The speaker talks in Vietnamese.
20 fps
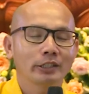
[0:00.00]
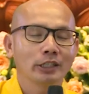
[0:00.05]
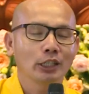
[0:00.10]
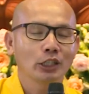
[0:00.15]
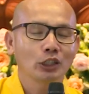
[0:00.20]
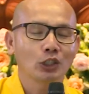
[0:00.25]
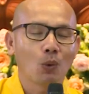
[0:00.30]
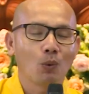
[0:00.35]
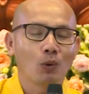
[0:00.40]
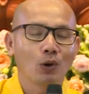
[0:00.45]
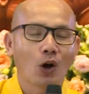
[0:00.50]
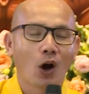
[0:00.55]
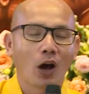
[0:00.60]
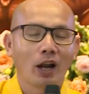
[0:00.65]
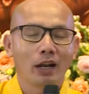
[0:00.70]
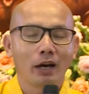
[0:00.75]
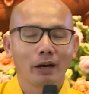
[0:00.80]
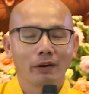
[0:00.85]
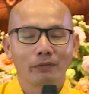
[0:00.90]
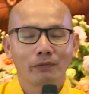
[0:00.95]
Sơn Tùng gọi
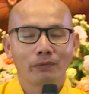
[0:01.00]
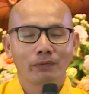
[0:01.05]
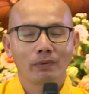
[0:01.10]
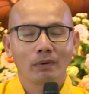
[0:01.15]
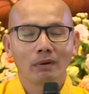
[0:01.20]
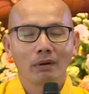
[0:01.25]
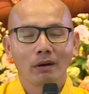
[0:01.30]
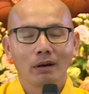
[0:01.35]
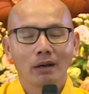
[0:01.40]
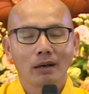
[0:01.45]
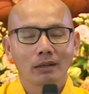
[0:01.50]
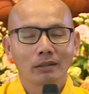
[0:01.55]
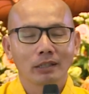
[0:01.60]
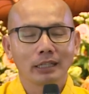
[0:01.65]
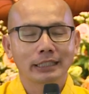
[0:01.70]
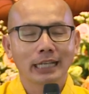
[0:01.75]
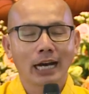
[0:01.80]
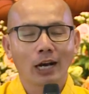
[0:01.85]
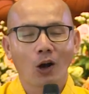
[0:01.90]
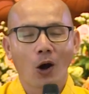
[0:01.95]
là,
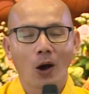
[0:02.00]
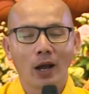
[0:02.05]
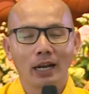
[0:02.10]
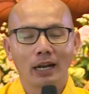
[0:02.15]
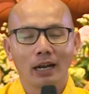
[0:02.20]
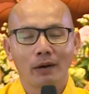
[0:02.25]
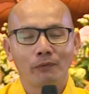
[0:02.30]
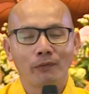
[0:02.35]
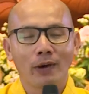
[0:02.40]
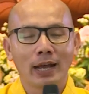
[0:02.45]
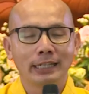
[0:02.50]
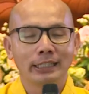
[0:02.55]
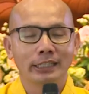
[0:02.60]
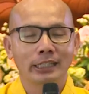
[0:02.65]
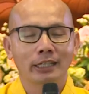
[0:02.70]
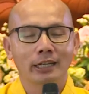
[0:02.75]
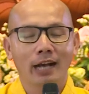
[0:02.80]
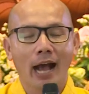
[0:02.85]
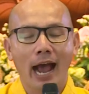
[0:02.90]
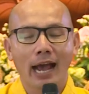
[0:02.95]
người ta gọi là fan
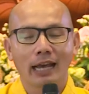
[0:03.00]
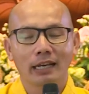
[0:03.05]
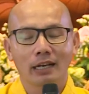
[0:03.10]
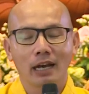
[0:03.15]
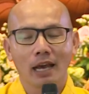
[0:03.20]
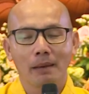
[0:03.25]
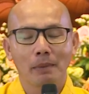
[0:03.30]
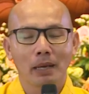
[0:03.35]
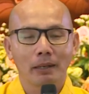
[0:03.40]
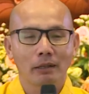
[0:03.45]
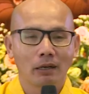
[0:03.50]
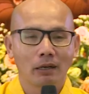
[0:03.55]
Sky, các em biết